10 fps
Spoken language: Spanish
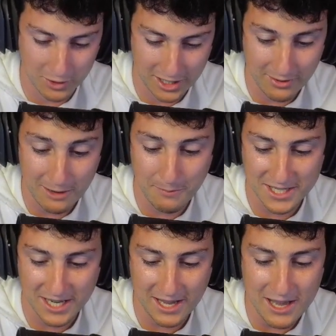de nivel el
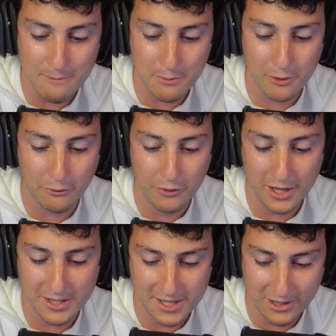pase y por
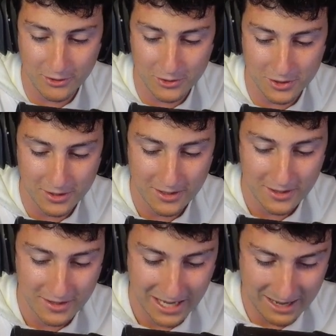fin, chicos,
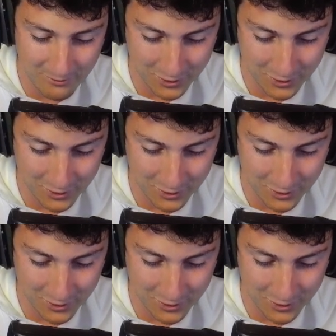hemos